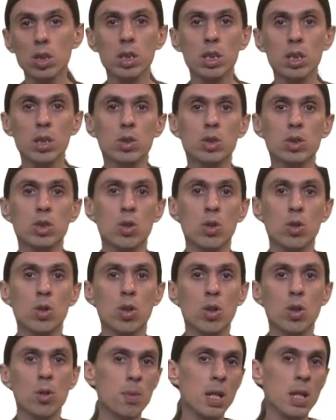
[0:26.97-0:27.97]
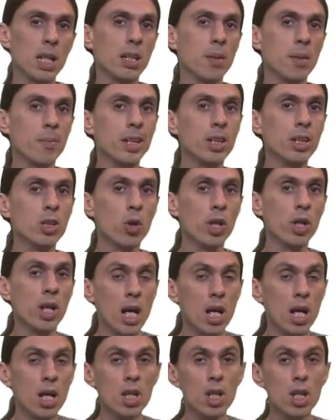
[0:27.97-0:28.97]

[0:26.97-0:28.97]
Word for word: Y nuestro planteamiento era